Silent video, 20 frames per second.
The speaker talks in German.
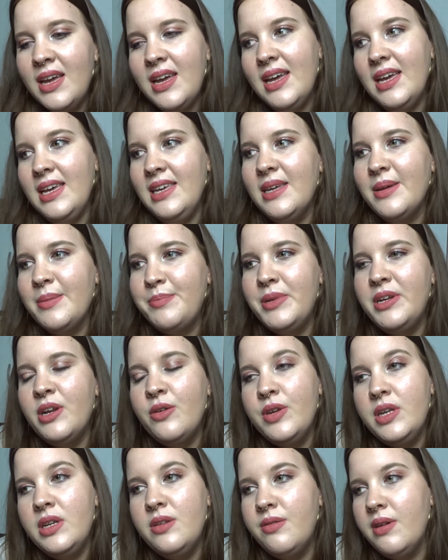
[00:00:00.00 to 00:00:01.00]
Ich bin auf
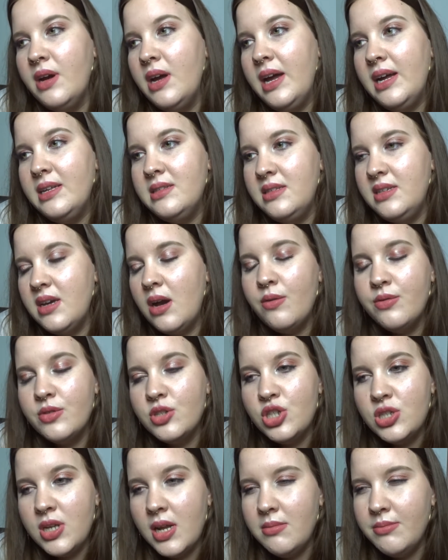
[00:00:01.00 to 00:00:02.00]
jeden Fall, als ich
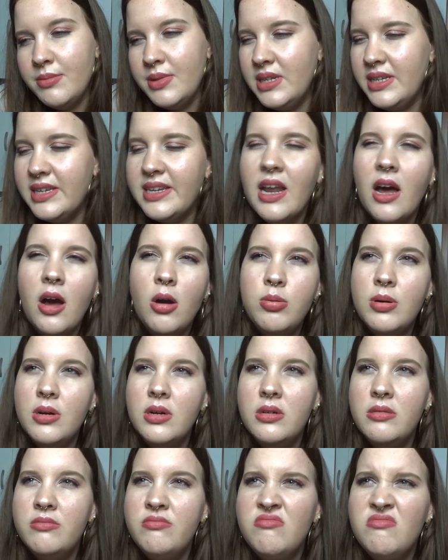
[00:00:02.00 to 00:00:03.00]
aufgestanden bin, ich glaube,
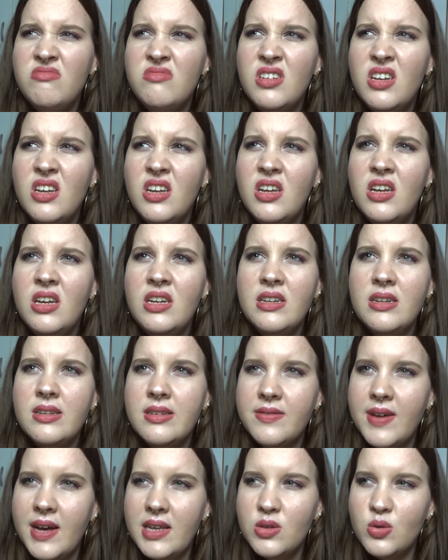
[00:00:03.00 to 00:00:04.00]

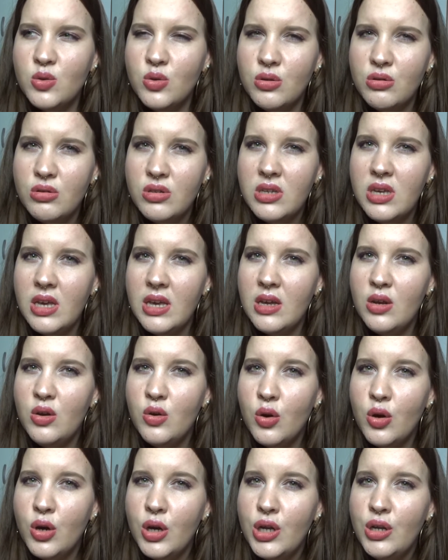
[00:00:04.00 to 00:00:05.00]
das war so gegen
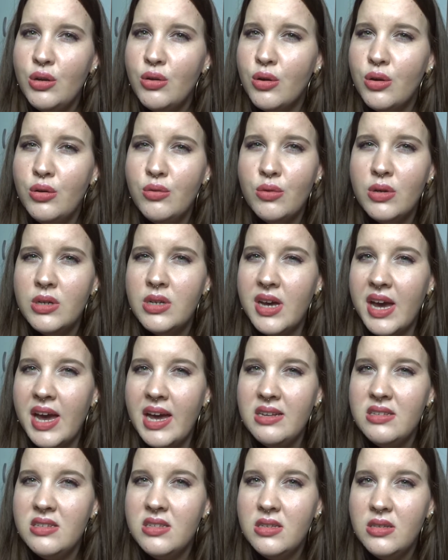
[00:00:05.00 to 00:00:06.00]
9,
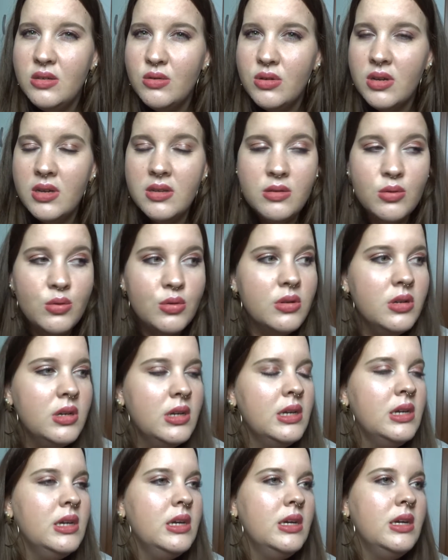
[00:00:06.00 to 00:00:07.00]
9.30 Uhr oder so.
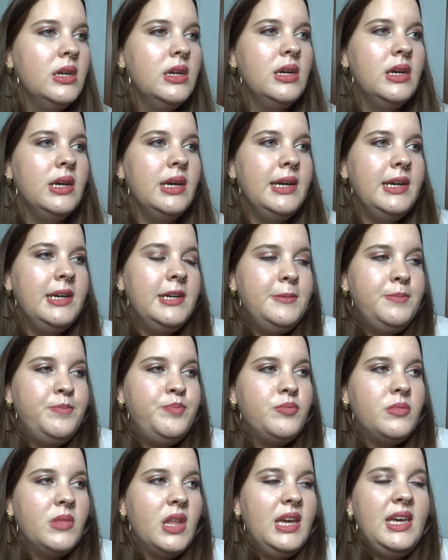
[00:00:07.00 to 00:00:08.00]

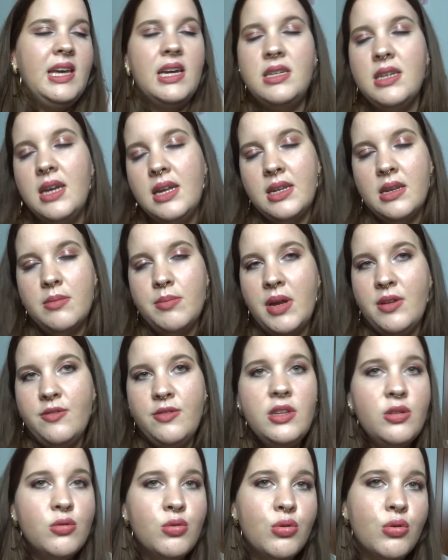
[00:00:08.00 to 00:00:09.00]
Ähm, ich hatte ja dann mein
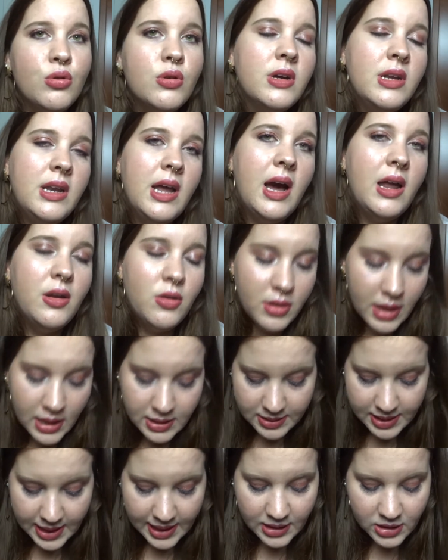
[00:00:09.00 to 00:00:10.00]
Video hochgeladen und
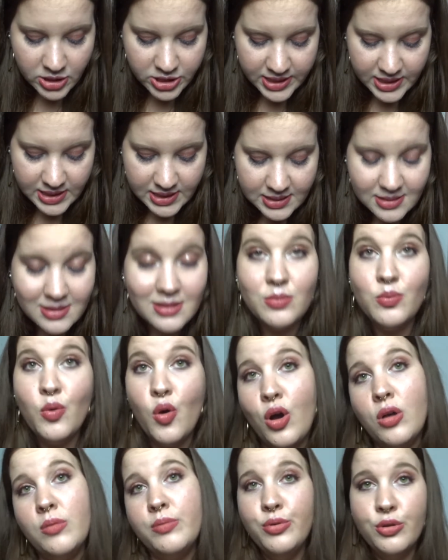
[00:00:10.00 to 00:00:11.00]
alles eingestellt, dass das
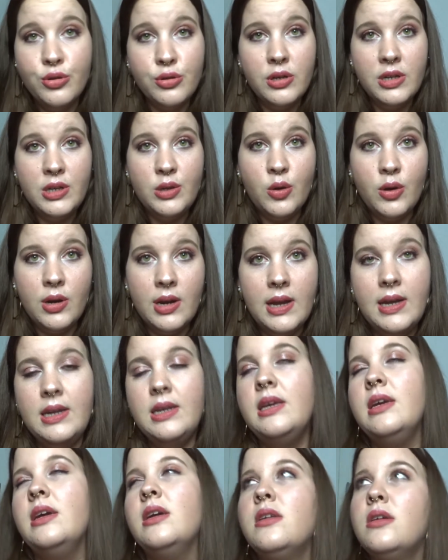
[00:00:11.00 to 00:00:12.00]
morgen pünktlich online
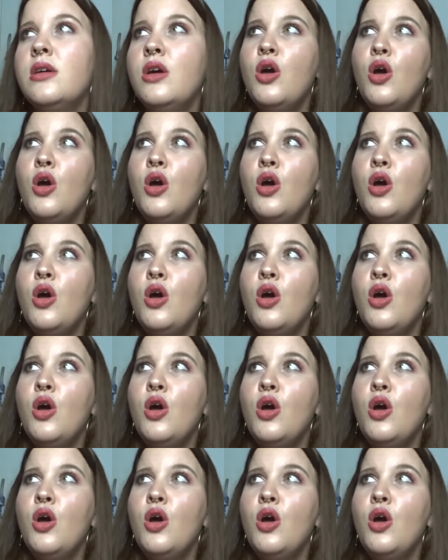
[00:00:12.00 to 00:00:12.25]
geht.